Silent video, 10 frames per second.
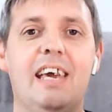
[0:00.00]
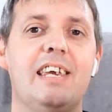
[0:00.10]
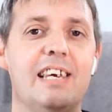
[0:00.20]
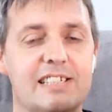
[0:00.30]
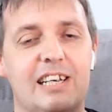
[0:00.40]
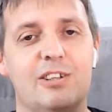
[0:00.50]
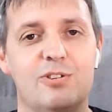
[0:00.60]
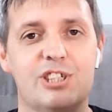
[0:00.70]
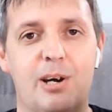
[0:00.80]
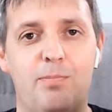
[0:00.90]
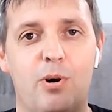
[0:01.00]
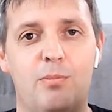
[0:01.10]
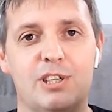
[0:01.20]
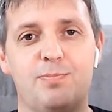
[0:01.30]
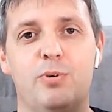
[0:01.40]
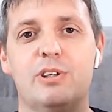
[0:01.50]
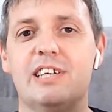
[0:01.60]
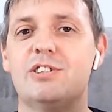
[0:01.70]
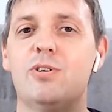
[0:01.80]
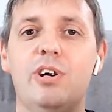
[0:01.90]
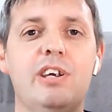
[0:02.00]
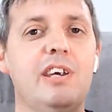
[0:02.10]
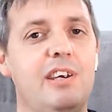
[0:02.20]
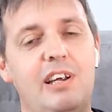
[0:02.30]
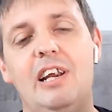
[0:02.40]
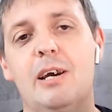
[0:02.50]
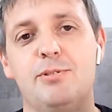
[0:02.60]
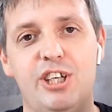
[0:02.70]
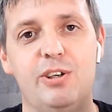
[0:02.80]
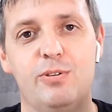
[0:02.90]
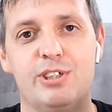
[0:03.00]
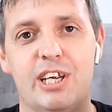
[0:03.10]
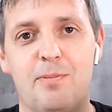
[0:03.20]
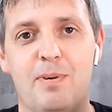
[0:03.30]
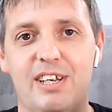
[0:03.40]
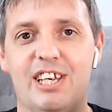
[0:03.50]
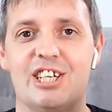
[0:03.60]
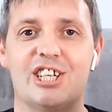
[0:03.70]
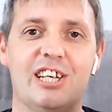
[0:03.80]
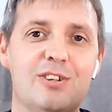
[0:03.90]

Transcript: Если нужна помощь по настройке или общению с техподдержкой,